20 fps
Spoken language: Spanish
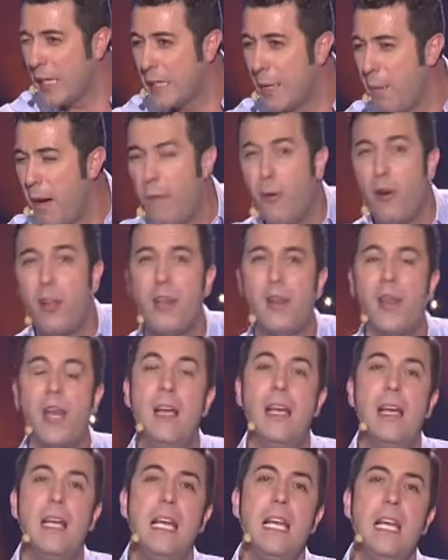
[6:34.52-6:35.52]
¿no? La semáforo
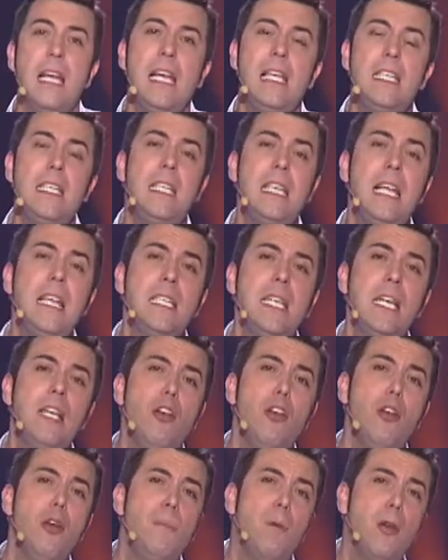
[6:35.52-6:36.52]
dice, ¿y si te
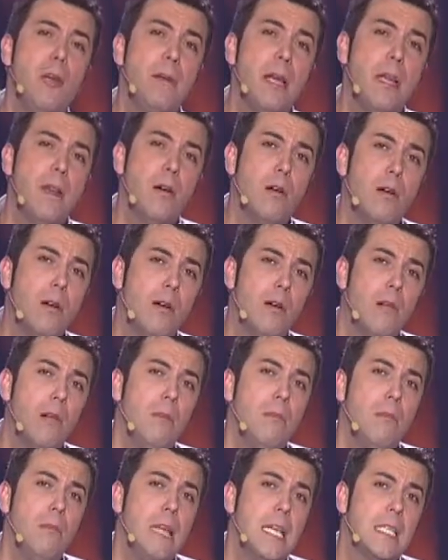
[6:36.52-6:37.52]
enseño lo prohibido?
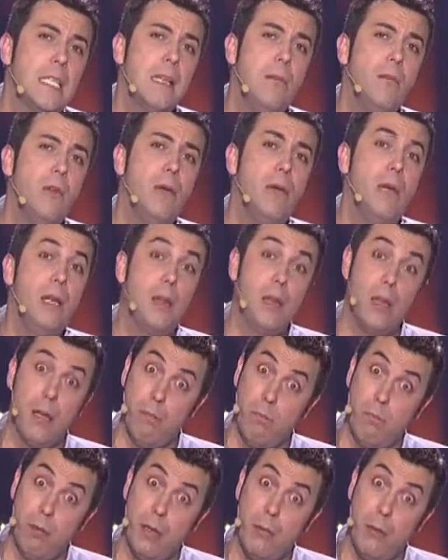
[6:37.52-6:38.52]
¿Me das el móvil? Y
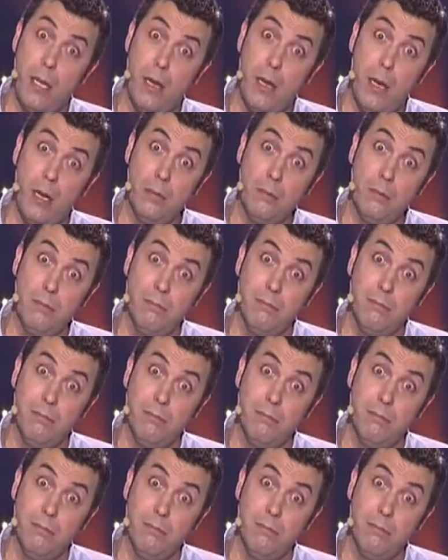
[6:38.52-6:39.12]
dice, ¿prohibido?